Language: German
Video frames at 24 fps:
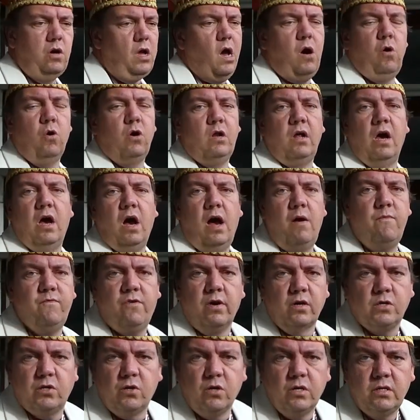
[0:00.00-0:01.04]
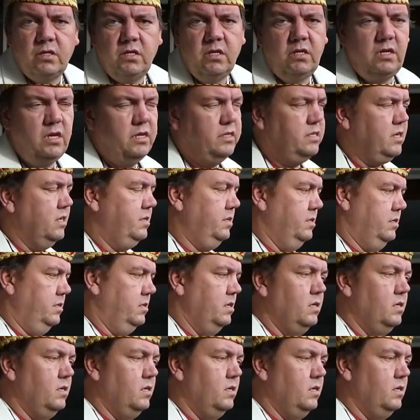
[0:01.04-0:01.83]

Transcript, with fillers: Ja, oder einfach sonstiges. Also es